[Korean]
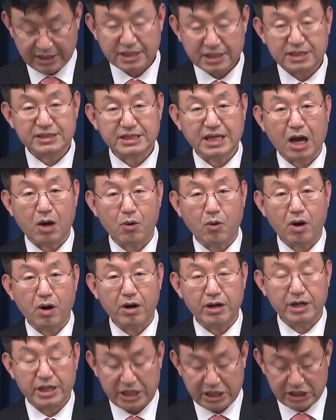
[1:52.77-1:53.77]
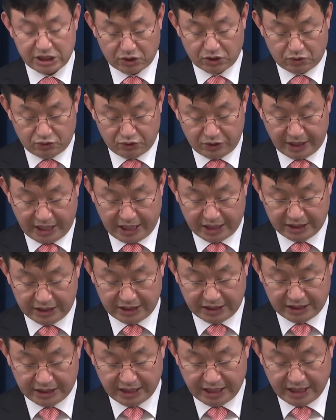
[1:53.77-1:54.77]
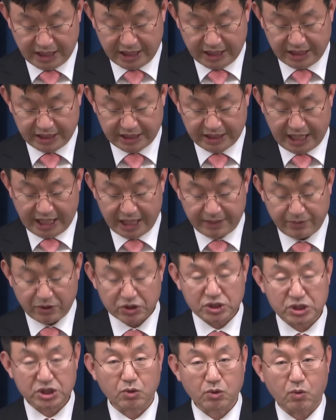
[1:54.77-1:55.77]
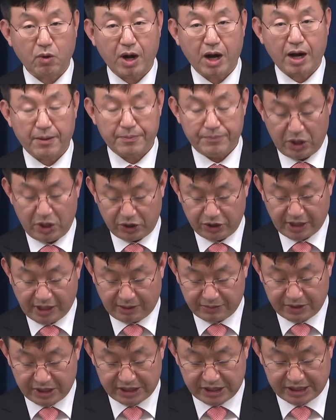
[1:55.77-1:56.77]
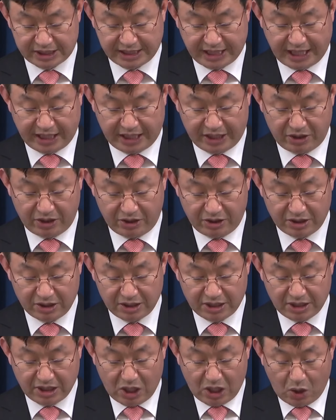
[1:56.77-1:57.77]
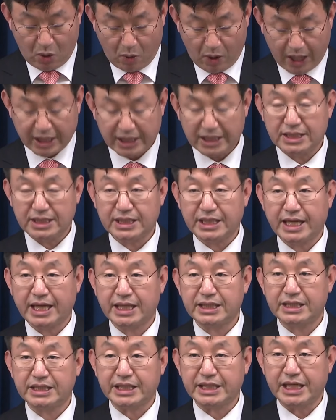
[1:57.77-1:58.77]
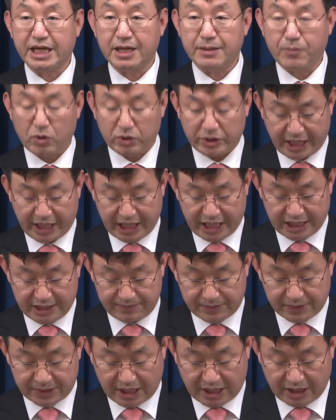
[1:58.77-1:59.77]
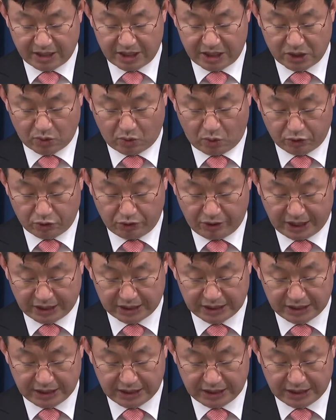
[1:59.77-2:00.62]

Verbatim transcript: 4월 29일에는 네이버 측과 면담을 진행하여 확인된 일본의 입장을 공유하는